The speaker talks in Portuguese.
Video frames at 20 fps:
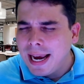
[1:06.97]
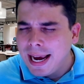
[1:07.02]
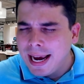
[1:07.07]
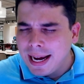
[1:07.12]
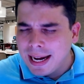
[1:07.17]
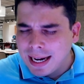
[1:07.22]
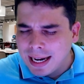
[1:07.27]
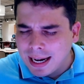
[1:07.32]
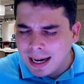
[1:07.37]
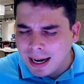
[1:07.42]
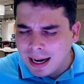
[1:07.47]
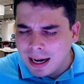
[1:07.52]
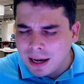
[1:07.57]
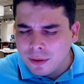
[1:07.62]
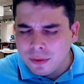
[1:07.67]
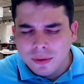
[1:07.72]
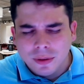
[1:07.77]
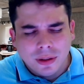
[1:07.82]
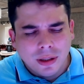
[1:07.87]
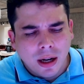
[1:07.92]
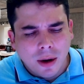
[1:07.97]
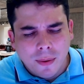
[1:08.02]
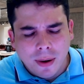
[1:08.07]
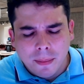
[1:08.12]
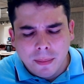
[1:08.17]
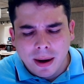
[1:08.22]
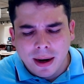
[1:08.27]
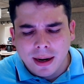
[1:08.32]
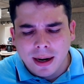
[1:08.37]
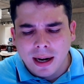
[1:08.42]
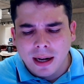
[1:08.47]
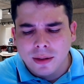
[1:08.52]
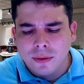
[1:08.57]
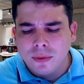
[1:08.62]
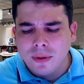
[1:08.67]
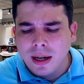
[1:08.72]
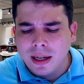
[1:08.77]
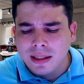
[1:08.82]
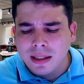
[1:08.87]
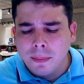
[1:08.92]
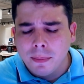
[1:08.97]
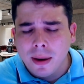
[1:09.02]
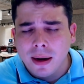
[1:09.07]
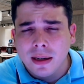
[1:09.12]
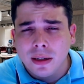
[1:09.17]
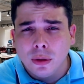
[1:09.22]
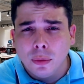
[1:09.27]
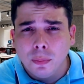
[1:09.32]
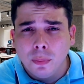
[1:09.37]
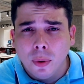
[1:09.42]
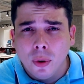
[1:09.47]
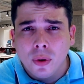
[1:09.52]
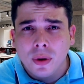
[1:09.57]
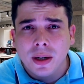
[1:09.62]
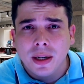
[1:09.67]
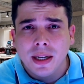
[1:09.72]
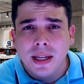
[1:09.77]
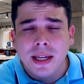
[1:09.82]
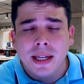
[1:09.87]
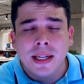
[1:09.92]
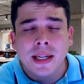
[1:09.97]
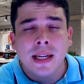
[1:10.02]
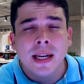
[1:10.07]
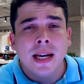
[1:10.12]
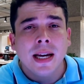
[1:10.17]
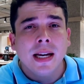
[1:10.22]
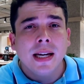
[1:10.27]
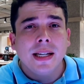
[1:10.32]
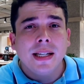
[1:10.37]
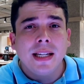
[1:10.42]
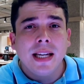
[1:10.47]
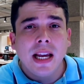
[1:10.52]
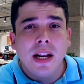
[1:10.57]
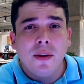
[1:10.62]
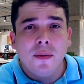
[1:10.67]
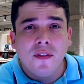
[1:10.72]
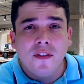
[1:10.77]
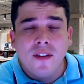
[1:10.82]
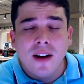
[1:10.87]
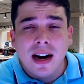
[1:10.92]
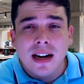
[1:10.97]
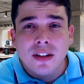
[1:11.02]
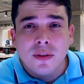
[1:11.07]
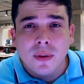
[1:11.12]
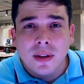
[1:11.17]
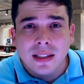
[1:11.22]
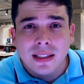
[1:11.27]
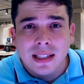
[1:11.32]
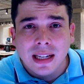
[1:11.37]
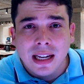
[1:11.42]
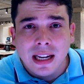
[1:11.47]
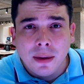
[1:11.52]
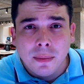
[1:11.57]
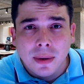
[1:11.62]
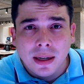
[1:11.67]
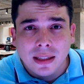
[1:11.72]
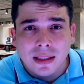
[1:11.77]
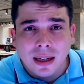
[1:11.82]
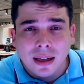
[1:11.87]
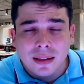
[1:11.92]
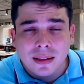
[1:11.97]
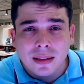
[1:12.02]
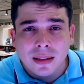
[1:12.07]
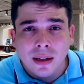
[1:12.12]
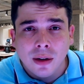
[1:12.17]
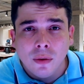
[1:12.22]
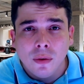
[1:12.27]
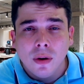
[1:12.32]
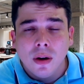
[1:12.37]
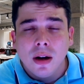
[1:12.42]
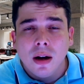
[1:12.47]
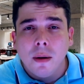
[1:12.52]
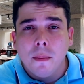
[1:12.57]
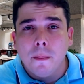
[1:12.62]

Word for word: é caro, não é barato, o cara está pagando por clique e ele faz uma segmentação